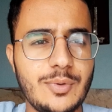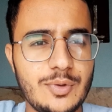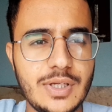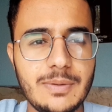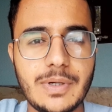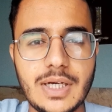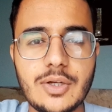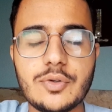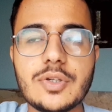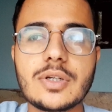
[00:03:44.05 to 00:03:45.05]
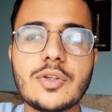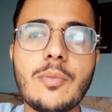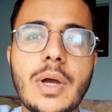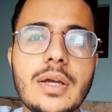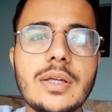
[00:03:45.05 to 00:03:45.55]
बुक से ही पढ़ने की कोशिश
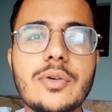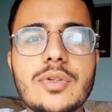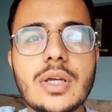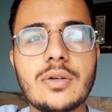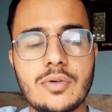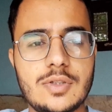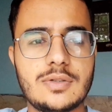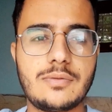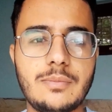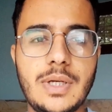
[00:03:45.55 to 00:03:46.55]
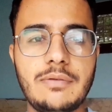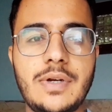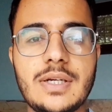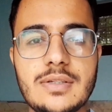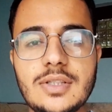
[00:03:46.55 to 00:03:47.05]
करता हूँ बाकी कुछ एक नोट्स मेरे
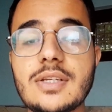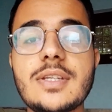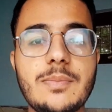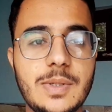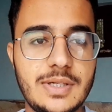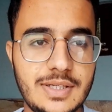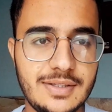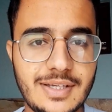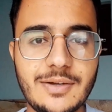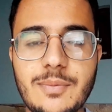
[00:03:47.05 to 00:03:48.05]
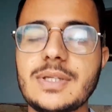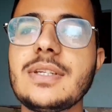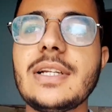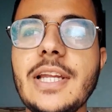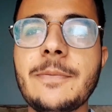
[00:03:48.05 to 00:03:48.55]
फ्रेंड्स ने दिए सिमरन ने दिए हैं
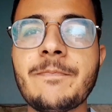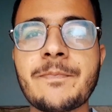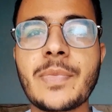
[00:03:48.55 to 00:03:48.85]
बेसिकली